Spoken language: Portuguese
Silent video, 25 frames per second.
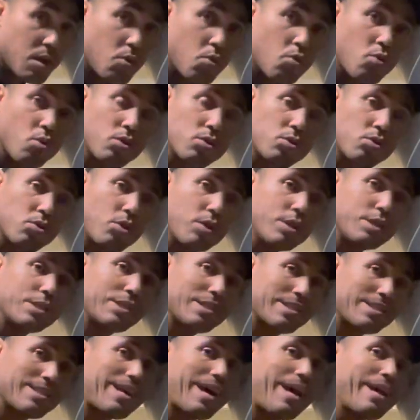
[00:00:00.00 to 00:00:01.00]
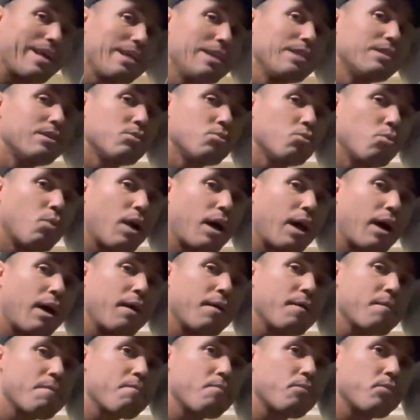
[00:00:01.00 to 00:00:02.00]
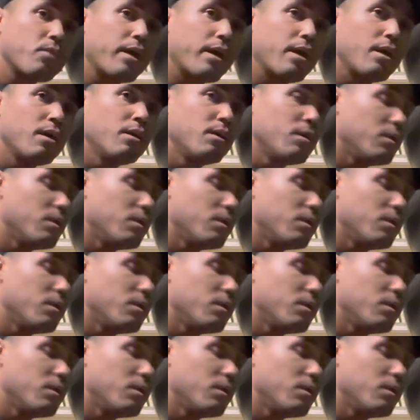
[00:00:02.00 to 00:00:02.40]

o um controle de saída do ar, né?